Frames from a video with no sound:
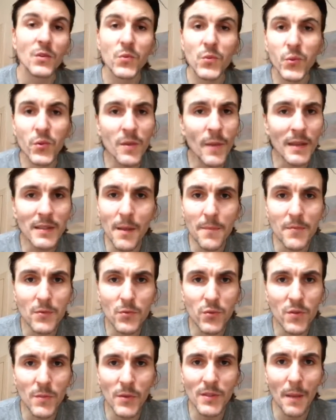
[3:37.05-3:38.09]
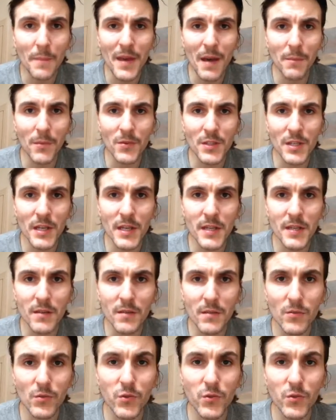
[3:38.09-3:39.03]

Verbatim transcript: Tout le, monde a, tout le monde a bien mangé, euh,